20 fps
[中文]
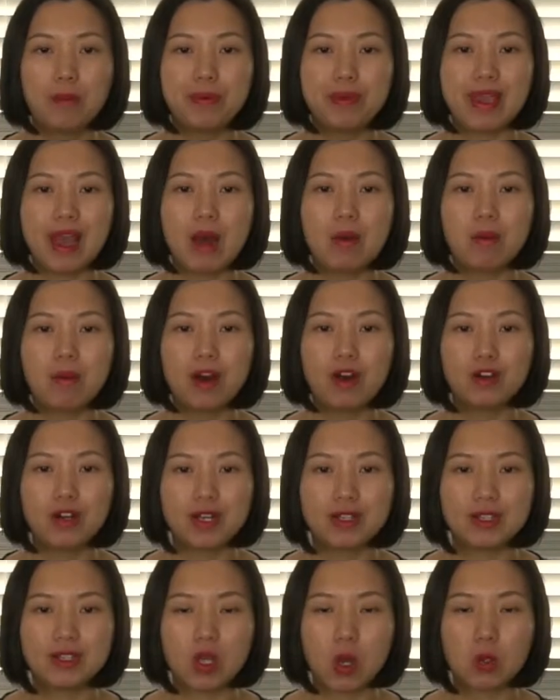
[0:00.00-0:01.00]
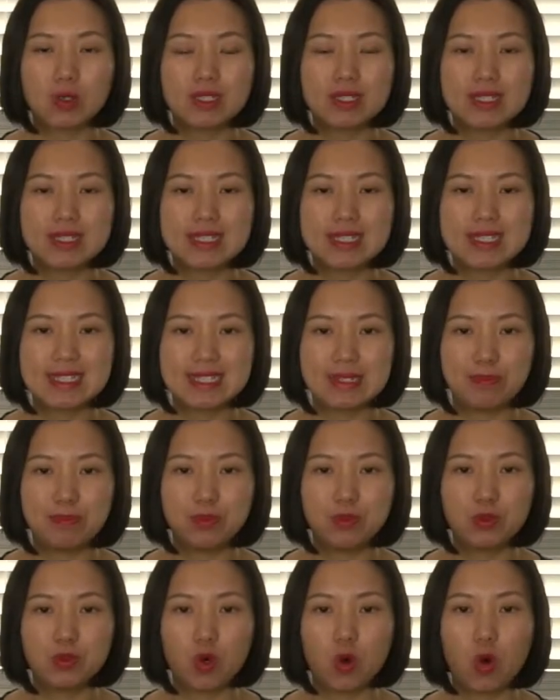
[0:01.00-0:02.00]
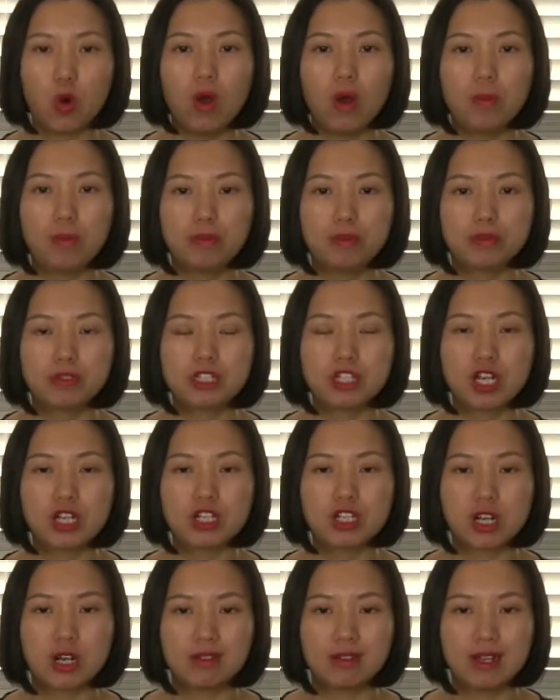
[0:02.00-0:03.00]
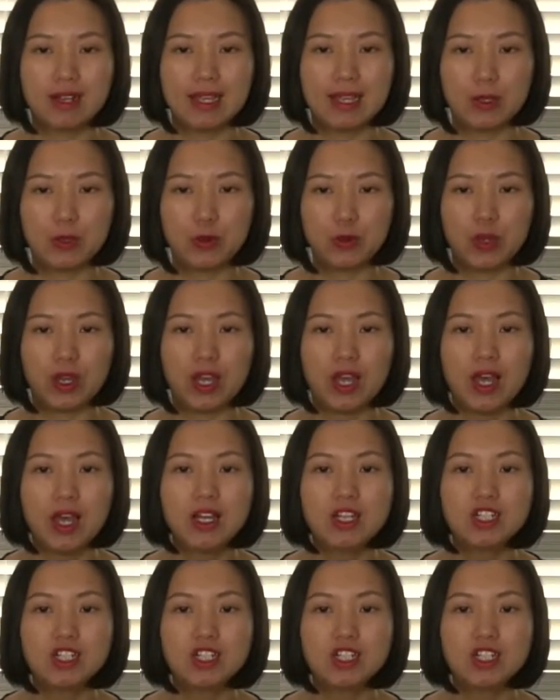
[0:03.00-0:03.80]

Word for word: 不要贸然的投资自己不懂、不擅长的领域。